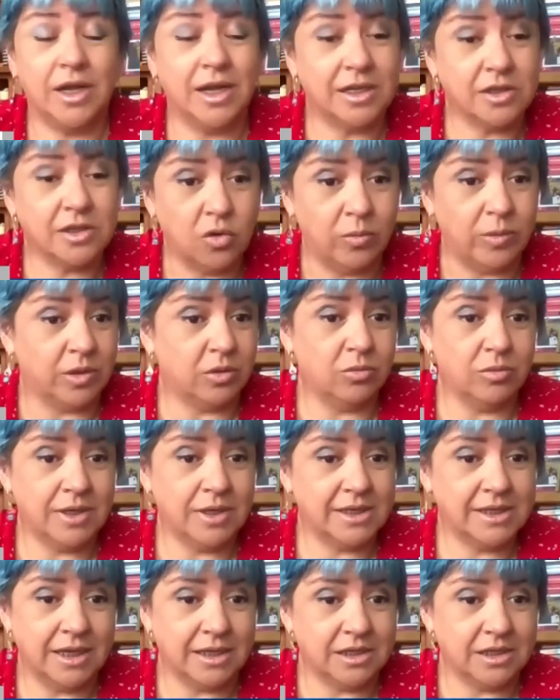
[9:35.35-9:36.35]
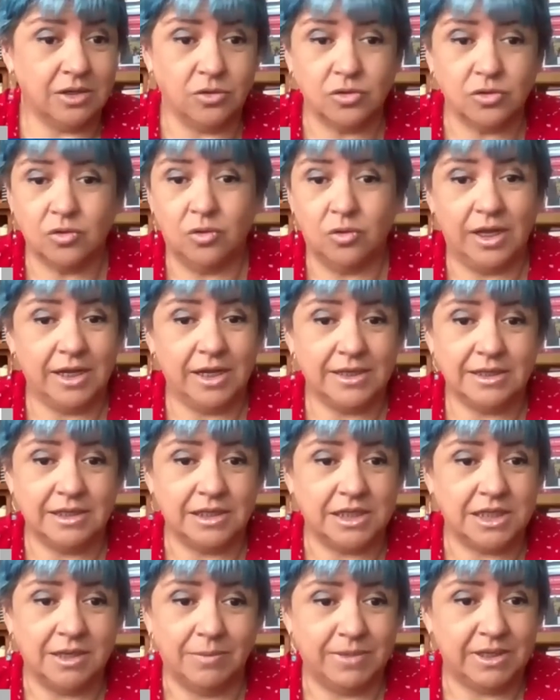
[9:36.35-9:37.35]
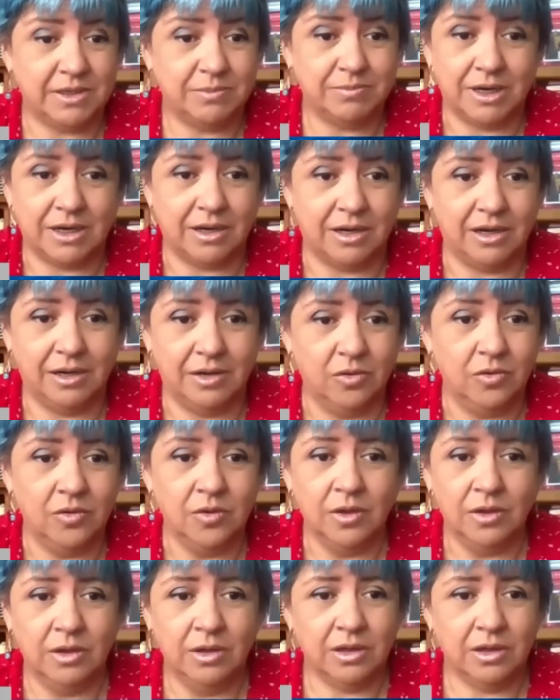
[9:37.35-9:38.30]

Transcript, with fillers: de las coberturas que hacen los colegas de Chapas Paralelo,